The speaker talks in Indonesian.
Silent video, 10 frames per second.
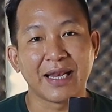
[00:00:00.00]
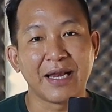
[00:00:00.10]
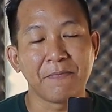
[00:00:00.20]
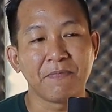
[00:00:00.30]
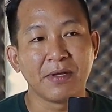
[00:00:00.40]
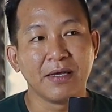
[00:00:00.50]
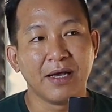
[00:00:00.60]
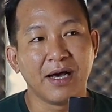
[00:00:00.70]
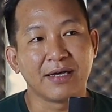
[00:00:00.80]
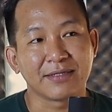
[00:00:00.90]
Dan
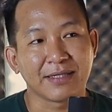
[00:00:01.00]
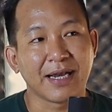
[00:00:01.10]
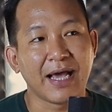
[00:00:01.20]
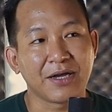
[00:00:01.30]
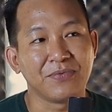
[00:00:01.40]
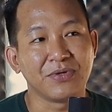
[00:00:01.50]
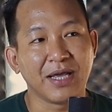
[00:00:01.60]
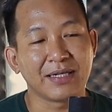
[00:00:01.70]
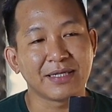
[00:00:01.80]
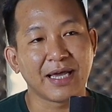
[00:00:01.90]
uh, setelah
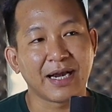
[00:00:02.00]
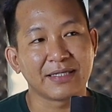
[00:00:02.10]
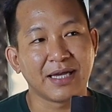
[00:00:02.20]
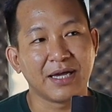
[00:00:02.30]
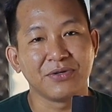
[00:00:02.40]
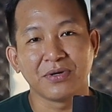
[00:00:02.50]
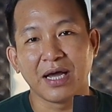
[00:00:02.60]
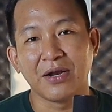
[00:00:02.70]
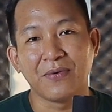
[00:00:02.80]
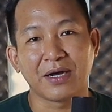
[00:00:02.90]
kemudian saya ngerasa aduh
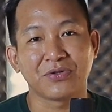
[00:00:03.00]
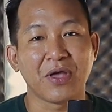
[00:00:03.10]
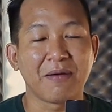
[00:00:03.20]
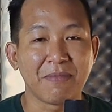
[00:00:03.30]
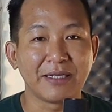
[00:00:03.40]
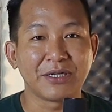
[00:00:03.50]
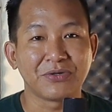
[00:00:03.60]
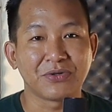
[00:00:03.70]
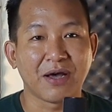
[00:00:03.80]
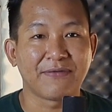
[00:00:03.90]
nggak ada waktu yang banyak
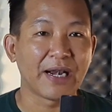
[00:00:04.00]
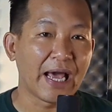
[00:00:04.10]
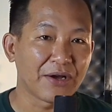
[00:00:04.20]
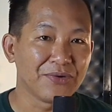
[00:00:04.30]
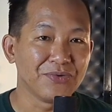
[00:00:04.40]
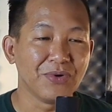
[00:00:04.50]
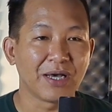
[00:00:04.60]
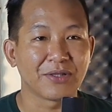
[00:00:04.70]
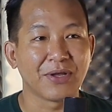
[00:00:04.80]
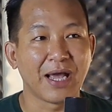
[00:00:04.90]
untuk cover lagu
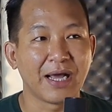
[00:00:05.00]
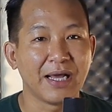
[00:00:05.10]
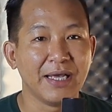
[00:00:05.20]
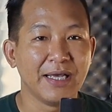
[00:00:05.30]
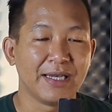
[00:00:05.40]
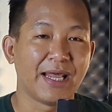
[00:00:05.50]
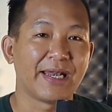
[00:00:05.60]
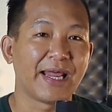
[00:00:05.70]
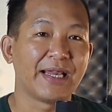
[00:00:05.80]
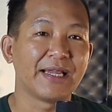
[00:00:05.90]
atau yang
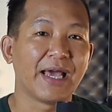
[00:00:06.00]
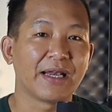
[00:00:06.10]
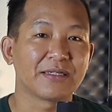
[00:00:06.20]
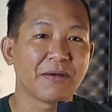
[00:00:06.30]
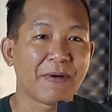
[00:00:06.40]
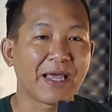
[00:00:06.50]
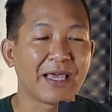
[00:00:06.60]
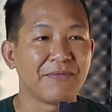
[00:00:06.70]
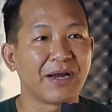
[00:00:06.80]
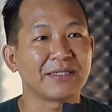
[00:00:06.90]
lain-lainnya. Akhirnya saya pakai
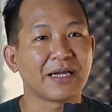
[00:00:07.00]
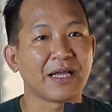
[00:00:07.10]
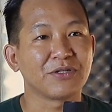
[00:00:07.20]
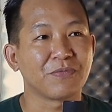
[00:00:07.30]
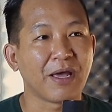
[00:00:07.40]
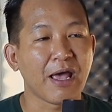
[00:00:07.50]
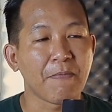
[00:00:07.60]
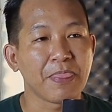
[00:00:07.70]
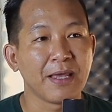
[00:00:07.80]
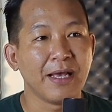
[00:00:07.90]
gimana caranya supaya
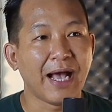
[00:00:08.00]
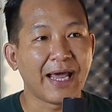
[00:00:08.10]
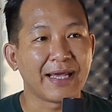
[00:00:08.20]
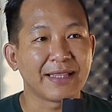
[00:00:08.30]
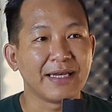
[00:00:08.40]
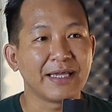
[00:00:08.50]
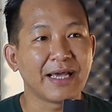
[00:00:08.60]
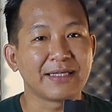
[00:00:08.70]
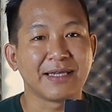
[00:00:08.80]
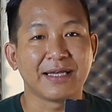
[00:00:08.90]
alat ini
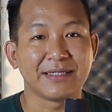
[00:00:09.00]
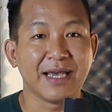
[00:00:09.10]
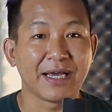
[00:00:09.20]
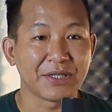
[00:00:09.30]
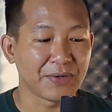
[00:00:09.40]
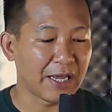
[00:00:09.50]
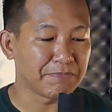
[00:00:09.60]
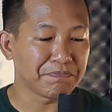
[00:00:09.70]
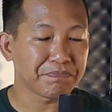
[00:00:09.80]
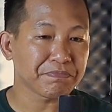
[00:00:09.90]
nggak sia-sia gitu
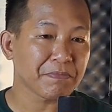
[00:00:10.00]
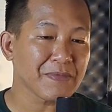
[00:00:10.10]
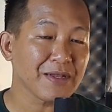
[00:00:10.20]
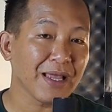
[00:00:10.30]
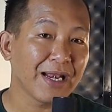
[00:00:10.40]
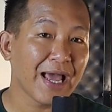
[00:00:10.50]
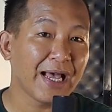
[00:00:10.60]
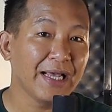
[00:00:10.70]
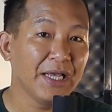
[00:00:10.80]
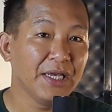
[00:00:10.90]
kan
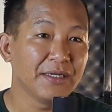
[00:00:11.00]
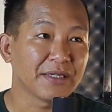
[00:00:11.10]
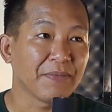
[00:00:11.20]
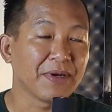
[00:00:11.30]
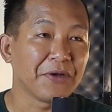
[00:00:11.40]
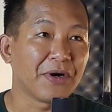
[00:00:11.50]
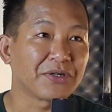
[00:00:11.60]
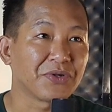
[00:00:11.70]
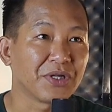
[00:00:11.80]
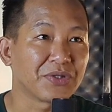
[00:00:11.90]
Nah, saya beli
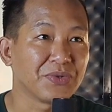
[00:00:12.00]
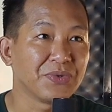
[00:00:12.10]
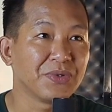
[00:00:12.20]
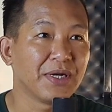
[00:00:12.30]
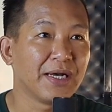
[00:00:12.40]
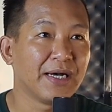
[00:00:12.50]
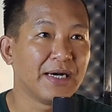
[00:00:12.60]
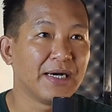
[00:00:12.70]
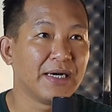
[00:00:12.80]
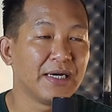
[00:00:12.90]
waktu itu
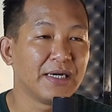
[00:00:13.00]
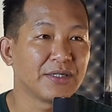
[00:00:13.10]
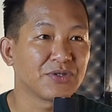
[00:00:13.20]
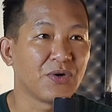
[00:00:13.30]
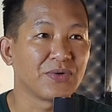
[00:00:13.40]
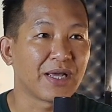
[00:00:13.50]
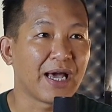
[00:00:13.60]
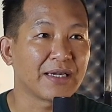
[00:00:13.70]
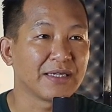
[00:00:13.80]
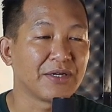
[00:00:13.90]
uh, sound
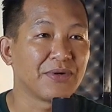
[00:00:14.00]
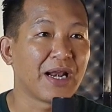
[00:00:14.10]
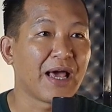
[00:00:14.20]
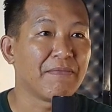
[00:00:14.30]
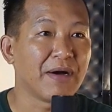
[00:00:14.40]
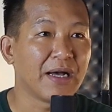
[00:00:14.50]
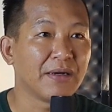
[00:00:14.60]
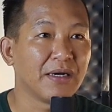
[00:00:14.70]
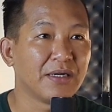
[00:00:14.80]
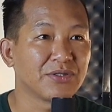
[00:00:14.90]
card, jadi udah lama
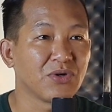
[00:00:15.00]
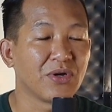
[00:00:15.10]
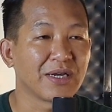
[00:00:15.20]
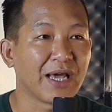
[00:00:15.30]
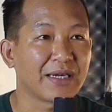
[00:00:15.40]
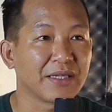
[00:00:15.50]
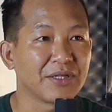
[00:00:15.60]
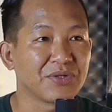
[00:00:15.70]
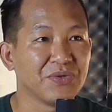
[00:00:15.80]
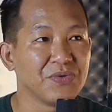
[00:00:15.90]
uh, sound card
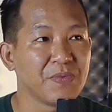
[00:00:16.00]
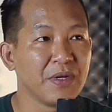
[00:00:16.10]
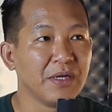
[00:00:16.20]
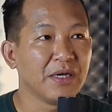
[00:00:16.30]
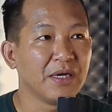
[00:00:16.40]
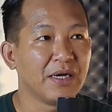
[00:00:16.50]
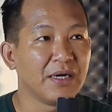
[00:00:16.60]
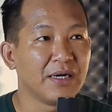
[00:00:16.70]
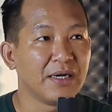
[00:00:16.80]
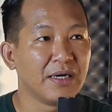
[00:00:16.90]
itu
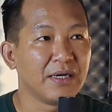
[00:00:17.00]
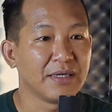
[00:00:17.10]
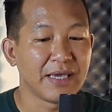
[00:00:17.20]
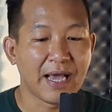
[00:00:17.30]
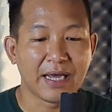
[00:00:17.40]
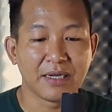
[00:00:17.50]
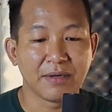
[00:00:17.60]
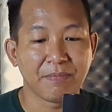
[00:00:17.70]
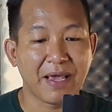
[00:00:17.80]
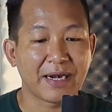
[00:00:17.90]
uh, yang
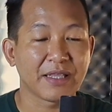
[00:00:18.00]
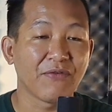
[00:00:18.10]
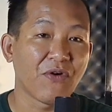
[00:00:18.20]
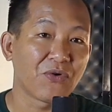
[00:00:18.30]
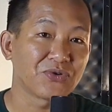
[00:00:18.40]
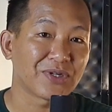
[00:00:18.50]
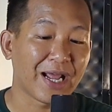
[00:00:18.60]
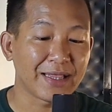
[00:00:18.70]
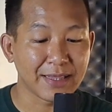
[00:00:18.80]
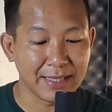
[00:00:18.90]
mereknya
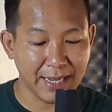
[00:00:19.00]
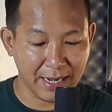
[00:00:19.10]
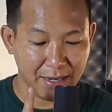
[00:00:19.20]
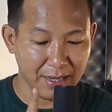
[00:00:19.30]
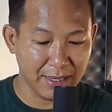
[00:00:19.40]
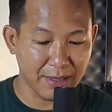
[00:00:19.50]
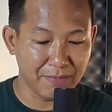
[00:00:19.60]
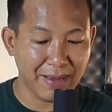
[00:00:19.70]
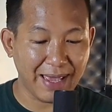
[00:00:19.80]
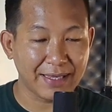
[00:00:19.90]
Focusrite dengan uh,
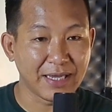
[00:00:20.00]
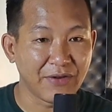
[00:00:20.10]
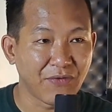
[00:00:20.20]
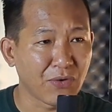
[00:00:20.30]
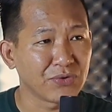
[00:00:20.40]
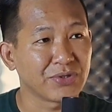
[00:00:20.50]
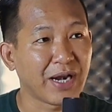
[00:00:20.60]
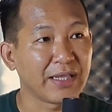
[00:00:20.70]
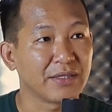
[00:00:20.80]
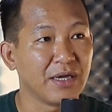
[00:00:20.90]
mic, jadi
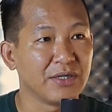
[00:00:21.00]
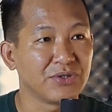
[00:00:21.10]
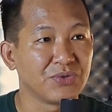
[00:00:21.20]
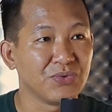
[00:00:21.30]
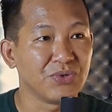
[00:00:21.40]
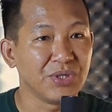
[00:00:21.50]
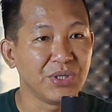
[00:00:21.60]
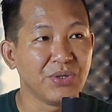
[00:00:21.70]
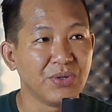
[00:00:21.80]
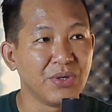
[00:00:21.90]
Focusrite uh,
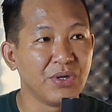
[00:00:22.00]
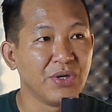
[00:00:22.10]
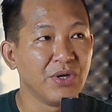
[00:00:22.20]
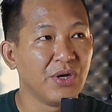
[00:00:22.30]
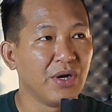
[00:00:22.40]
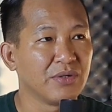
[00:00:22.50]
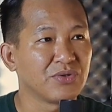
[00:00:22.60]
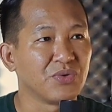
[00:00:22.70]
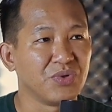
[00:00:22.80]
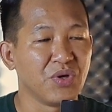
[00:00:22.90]
Studio
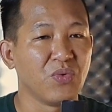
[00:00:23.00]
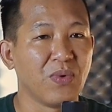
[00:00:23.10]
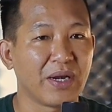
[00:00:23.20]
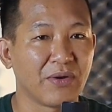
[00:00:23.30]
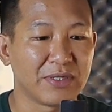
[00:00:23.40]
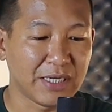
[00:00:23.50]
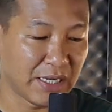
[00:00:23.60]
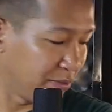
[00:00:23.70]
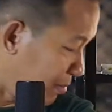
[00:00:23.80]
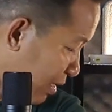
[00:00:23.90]
Studio One kalau nggak
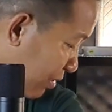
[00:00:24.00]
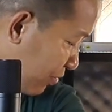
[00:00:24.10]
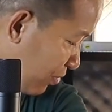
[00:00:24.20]
salah mana tuh?